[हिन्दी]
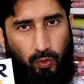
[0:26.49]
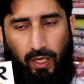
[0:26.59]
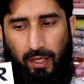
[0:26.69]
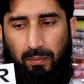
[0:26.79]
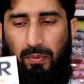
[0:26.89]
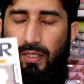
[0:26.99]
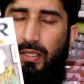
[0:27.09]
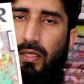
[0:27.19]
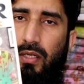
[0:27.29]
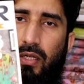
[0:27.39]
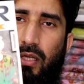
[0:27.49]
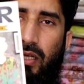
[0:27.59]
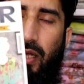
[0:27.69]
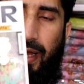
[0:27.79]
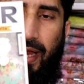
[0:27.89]
ऑनलाइन भी
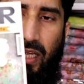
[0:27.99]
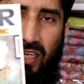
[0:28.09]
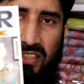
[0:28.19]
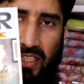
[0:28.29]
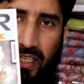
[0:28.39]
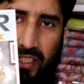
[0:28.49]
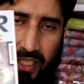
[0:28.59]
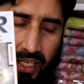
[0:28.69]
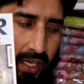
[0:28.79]
एक डिज़ाइन ये